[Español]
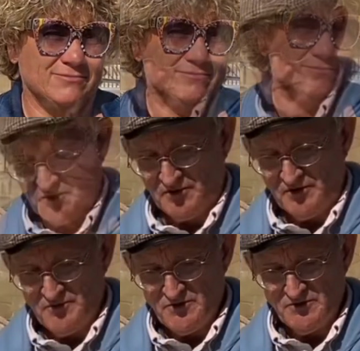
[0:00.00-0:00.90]

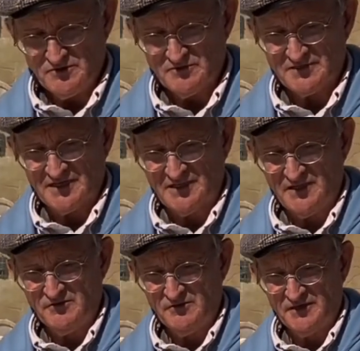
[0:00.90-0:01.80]
Bueno, hemos
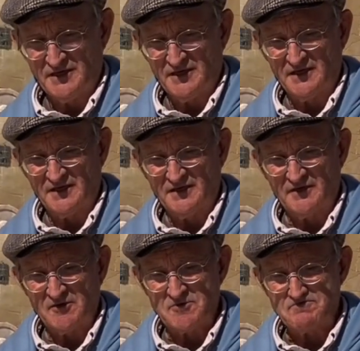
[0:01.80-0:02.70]
tratado
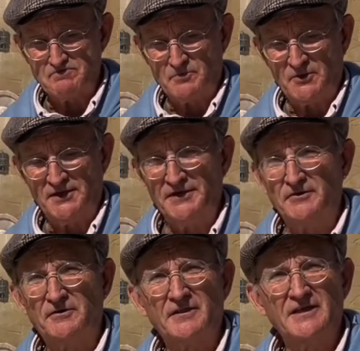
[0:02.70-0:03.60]
de poner
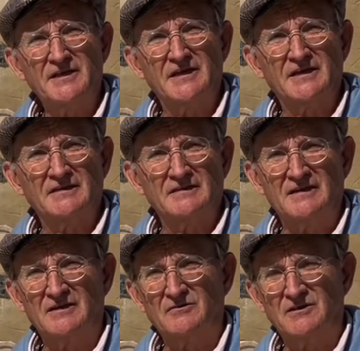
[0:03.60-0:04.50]

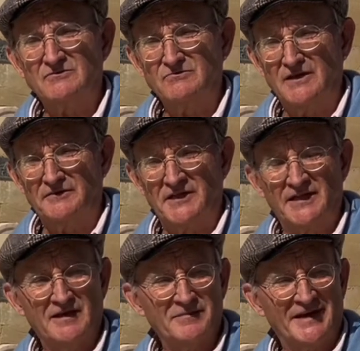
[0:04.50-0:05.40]
orden en lo que es una
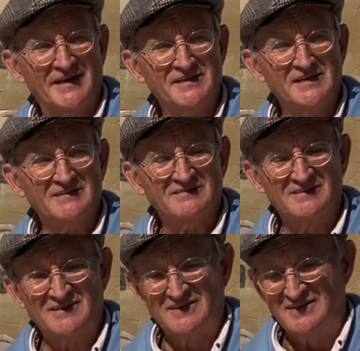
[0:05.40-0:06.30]
verdadera maraña
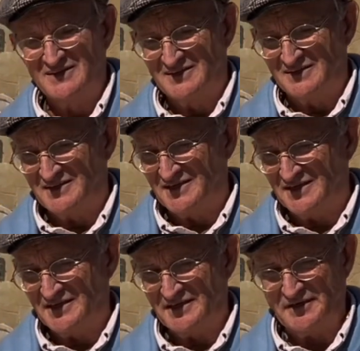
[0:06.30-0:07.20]

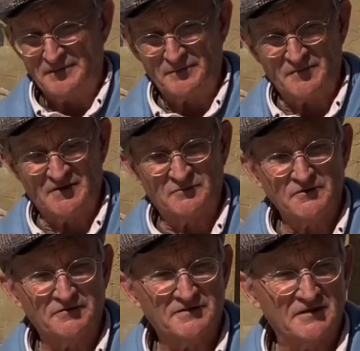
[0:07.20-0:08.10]
de, desde el punto de vista